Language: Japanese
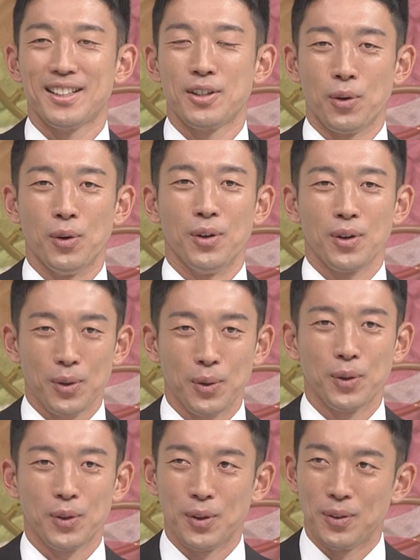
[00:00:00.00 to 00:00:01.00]
今日今日
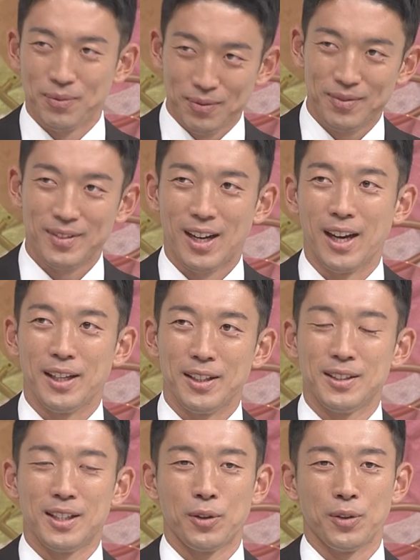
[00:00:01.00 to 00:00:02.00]
このはい、
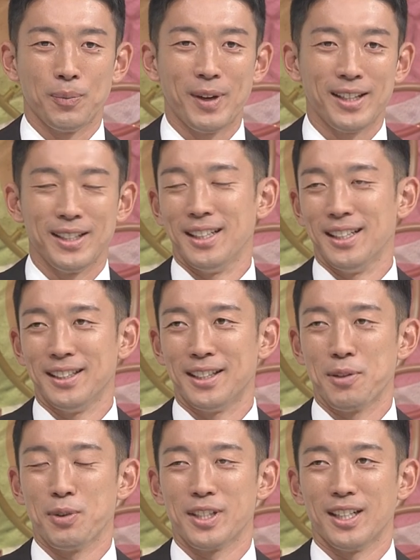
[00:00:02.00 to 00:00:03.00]
ゼロの前に行っ
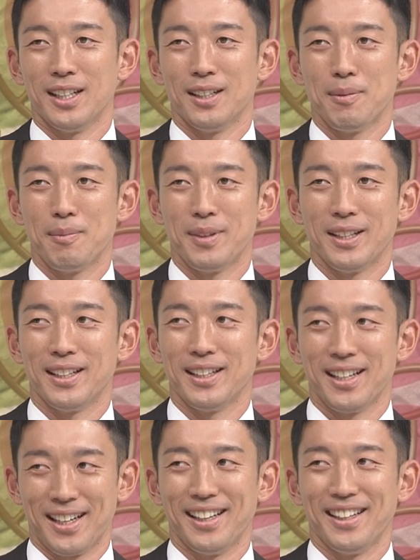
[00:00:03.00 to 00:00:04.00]
てきました。え